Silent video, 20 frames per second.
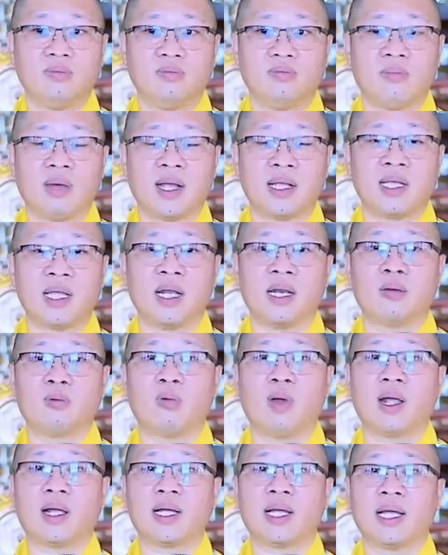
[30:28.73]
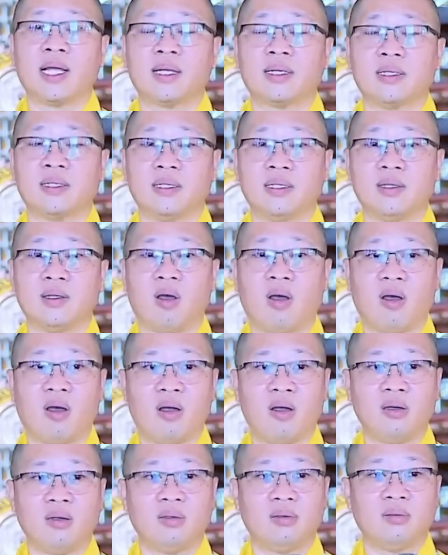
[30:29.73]
Bà nhìn qua khe cửa
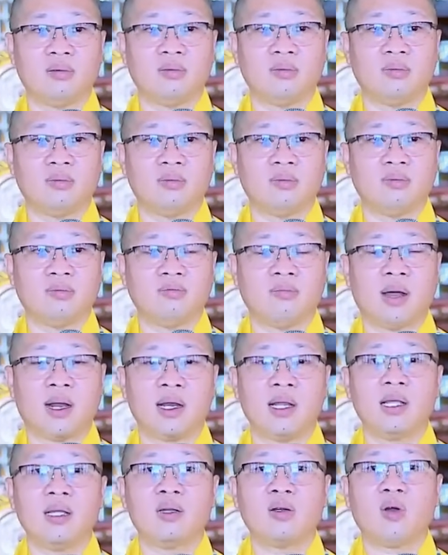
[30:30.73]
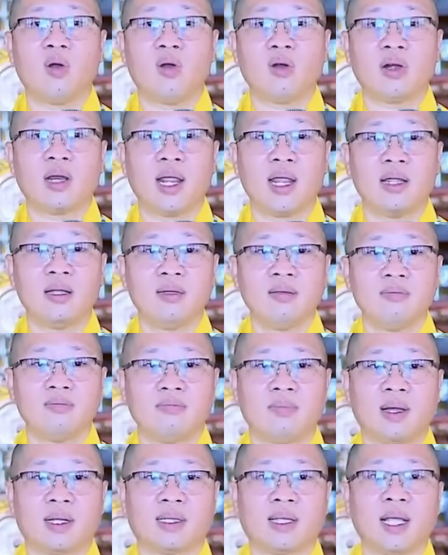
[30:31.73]
nhỏ, bà đi rón rén,
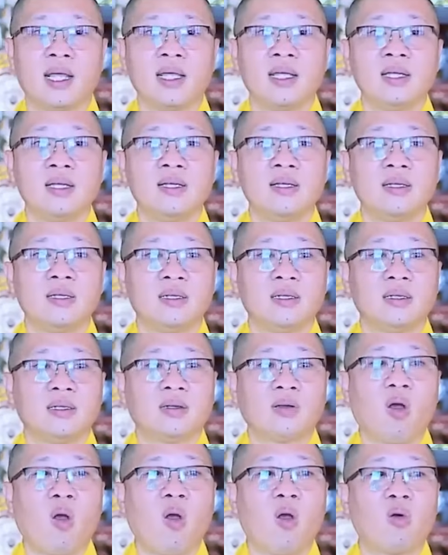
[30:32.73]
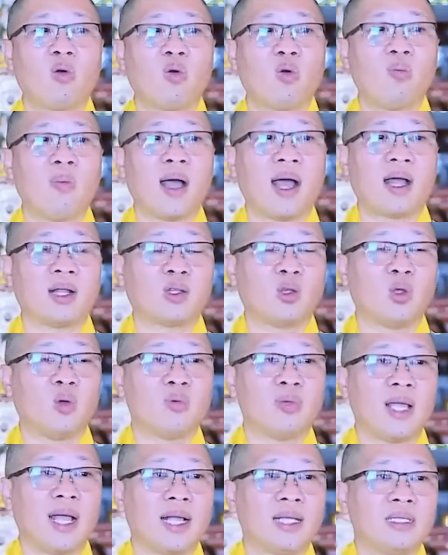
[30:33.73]
bà thấy con của bà Tôn
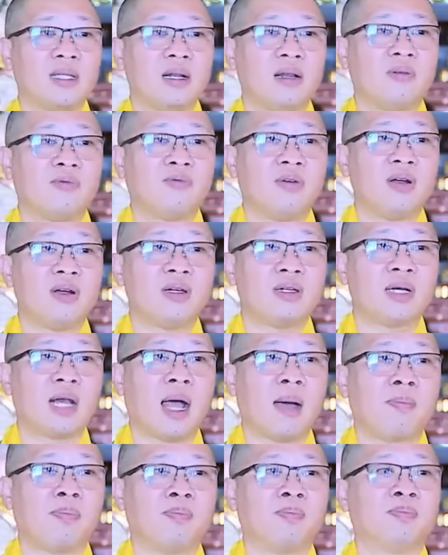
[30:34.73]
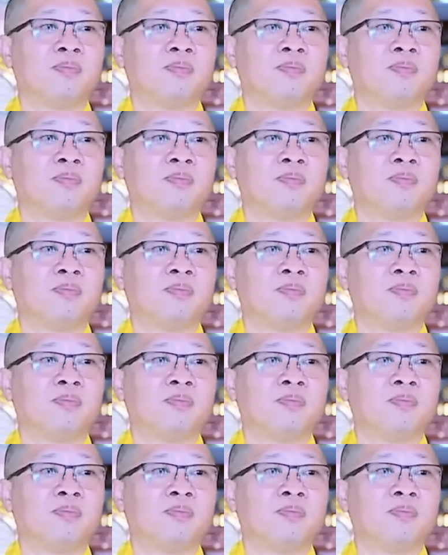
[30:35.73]
giả Xá Lợi Phất nằm